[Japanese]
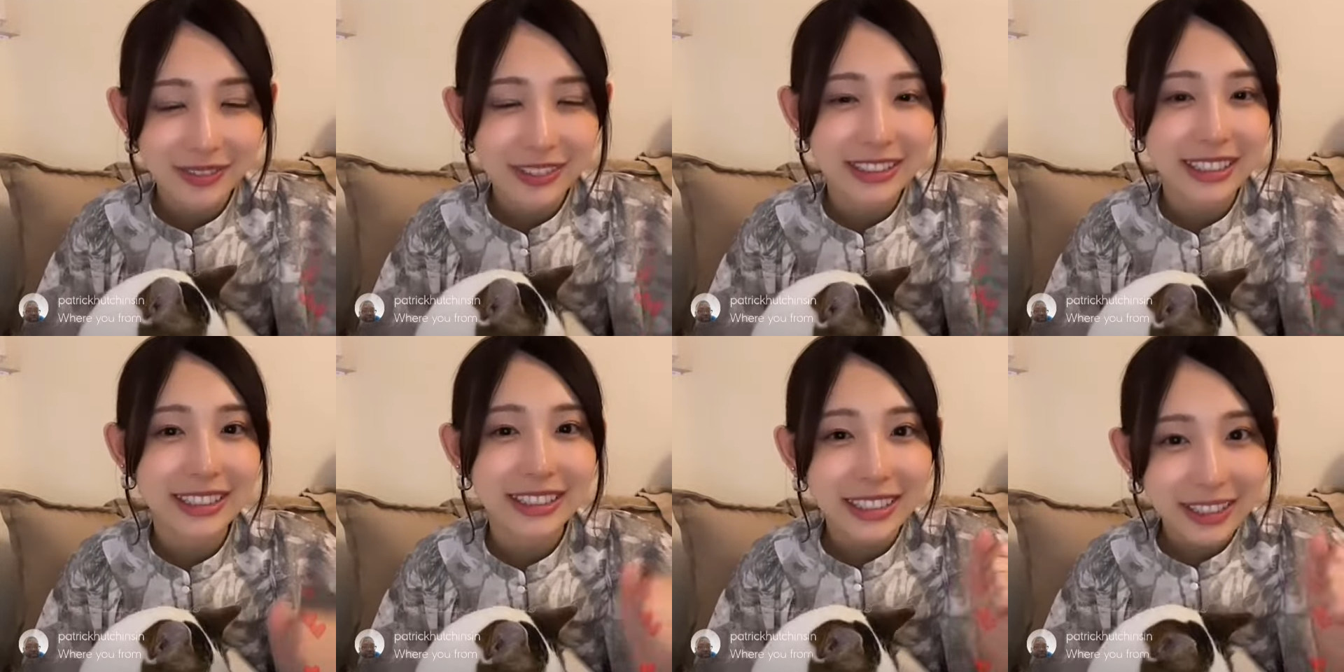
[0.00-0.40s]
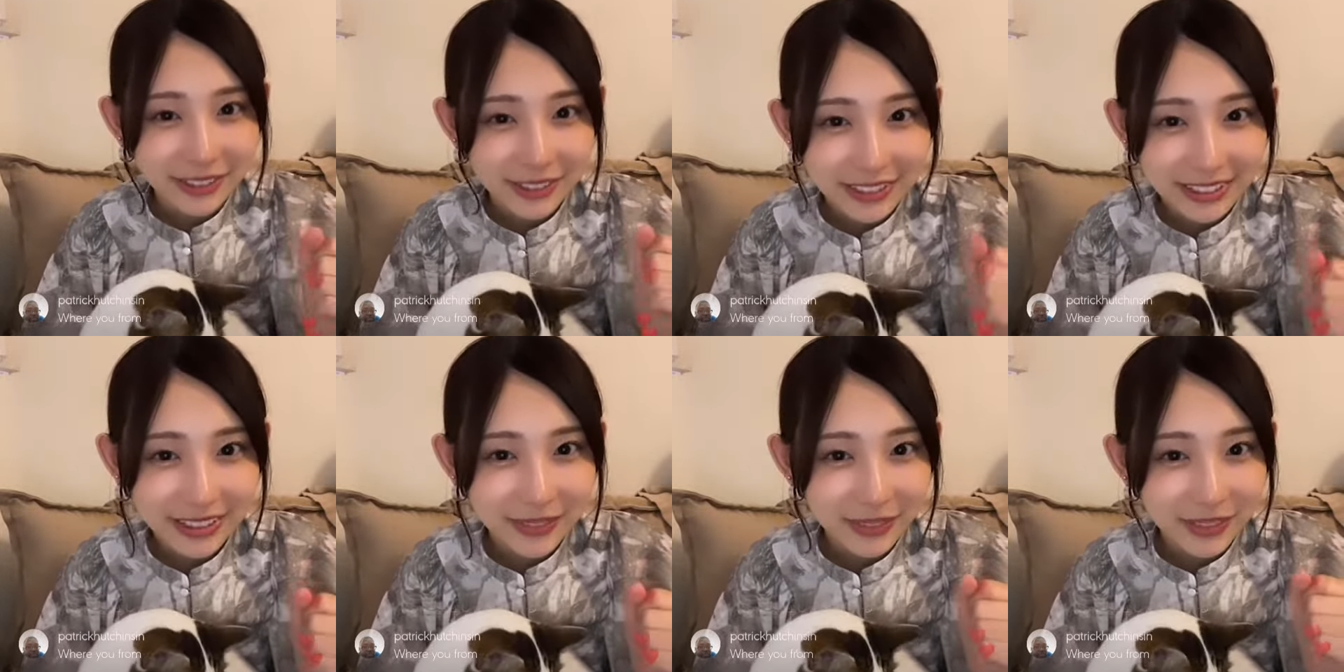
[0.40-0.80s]
みんなに
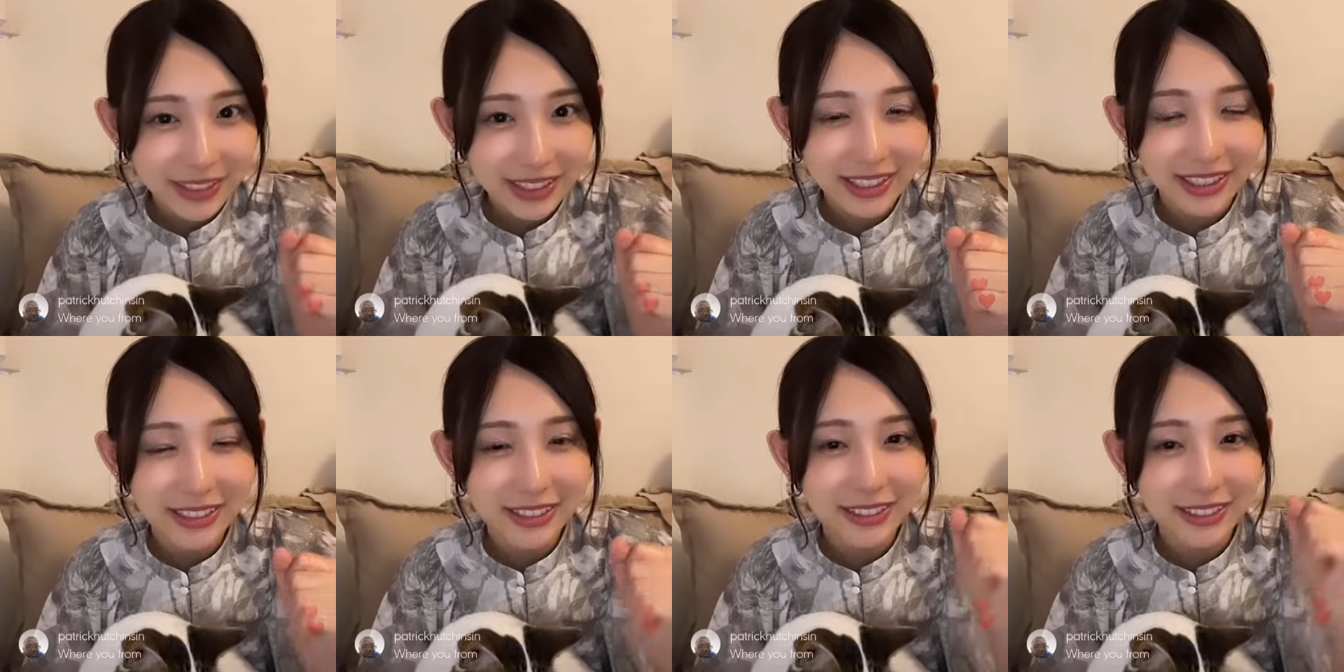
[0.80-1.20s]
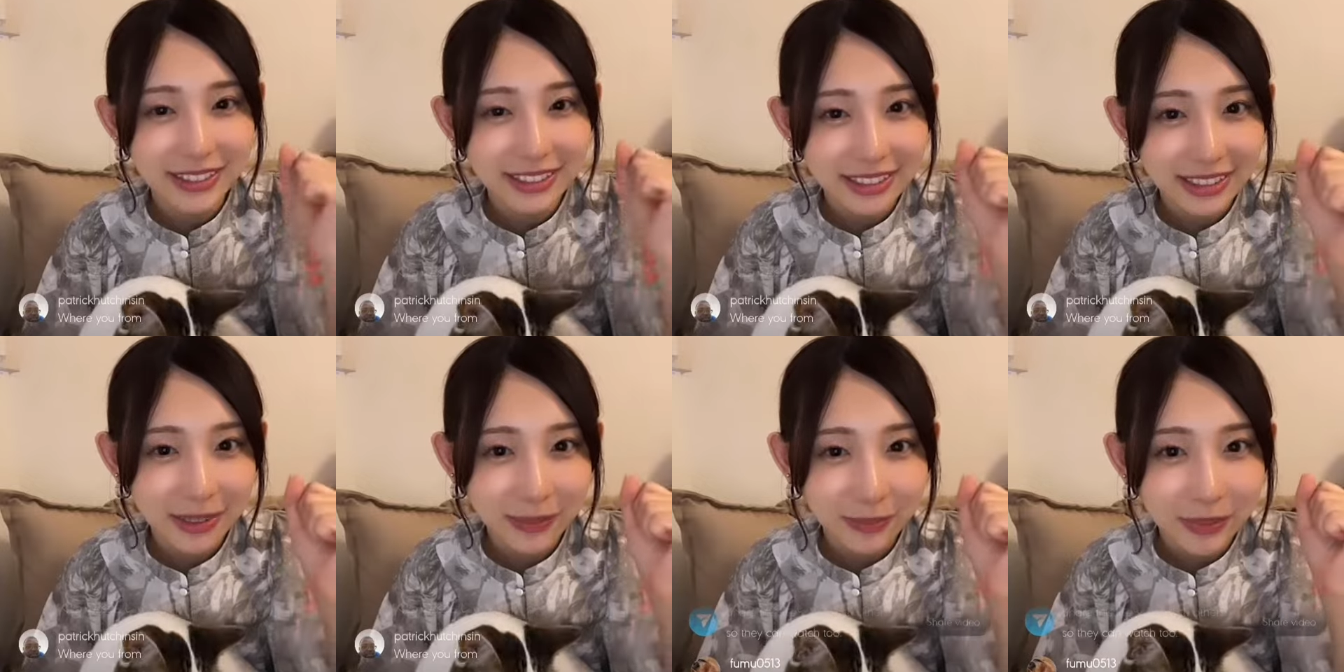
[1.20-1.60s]
楽しんでもらえるよう
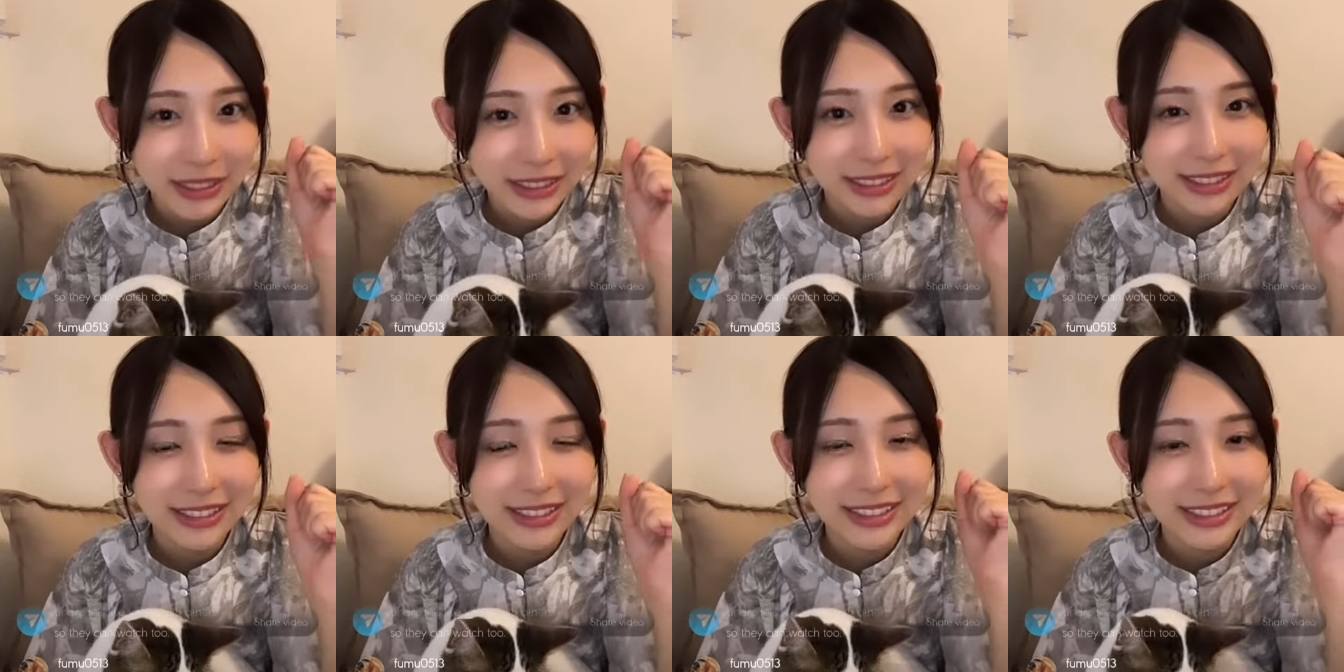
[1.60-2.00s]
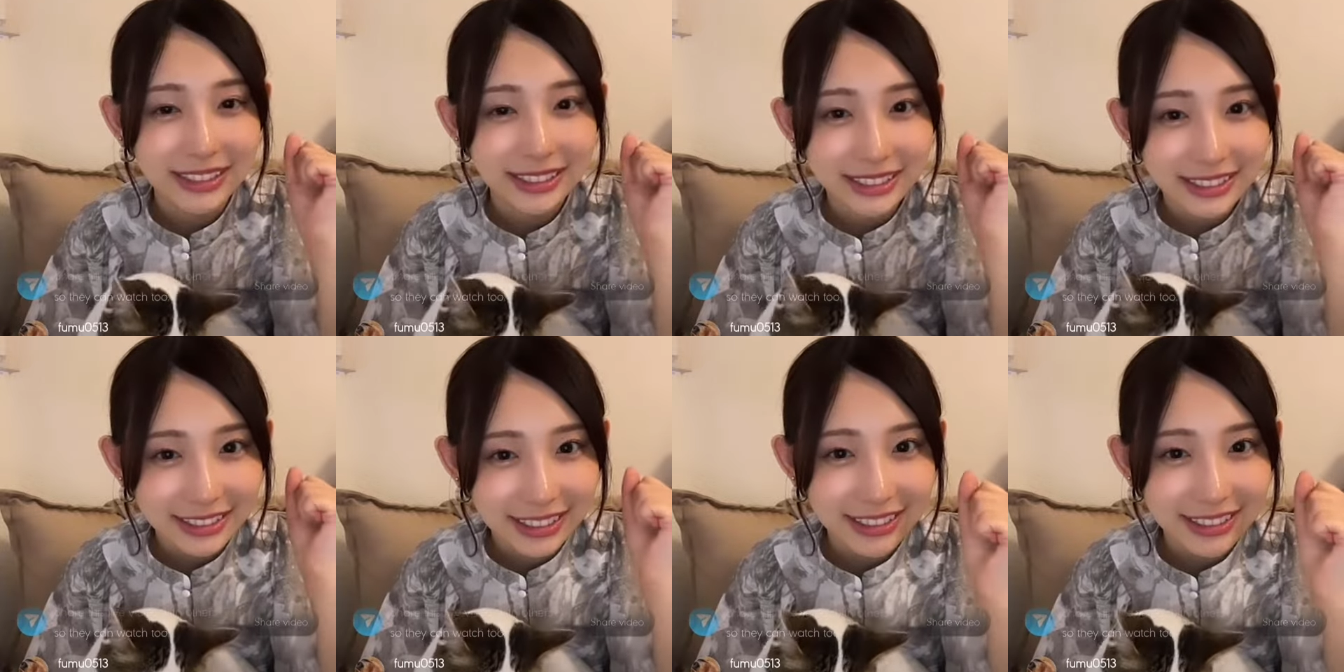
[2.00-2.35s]
に毎日